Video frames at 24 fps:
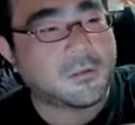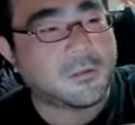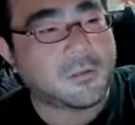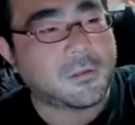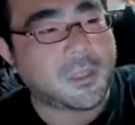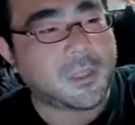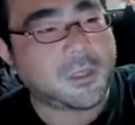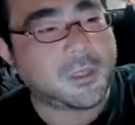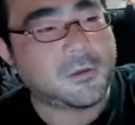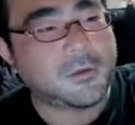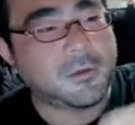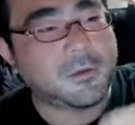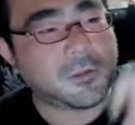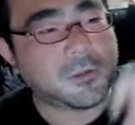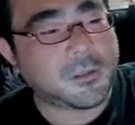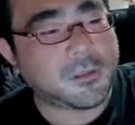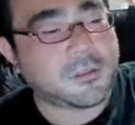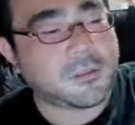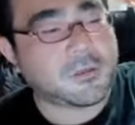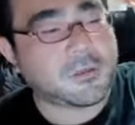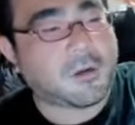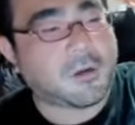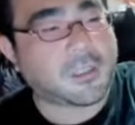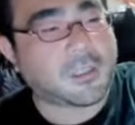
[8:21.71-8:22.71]
ね、領収
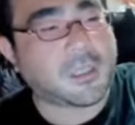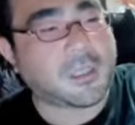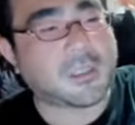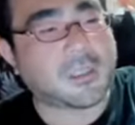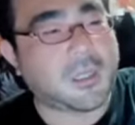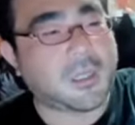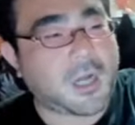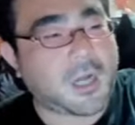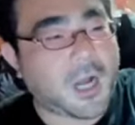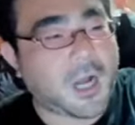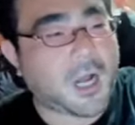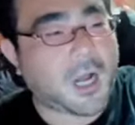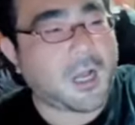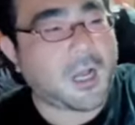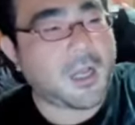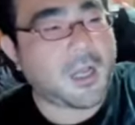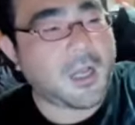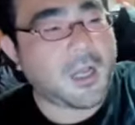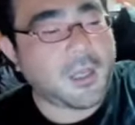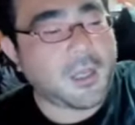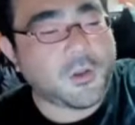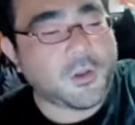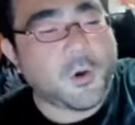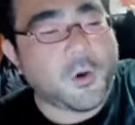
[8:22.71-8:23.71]
書を渡したら、
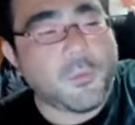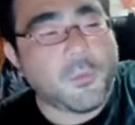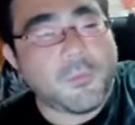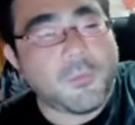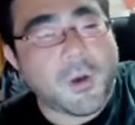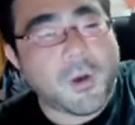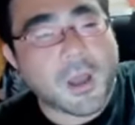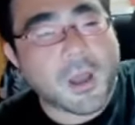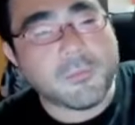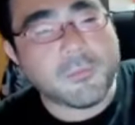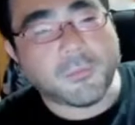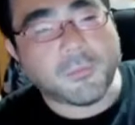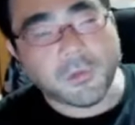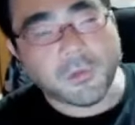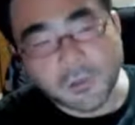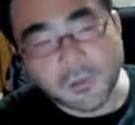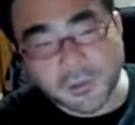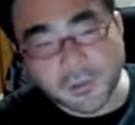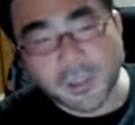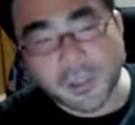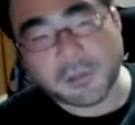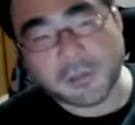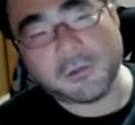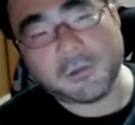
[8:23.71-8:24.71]
4万円
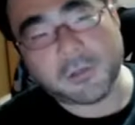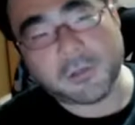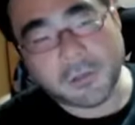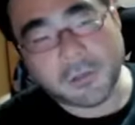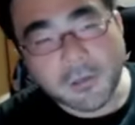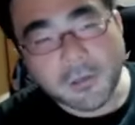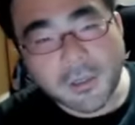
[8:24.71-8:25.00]
戻ってくる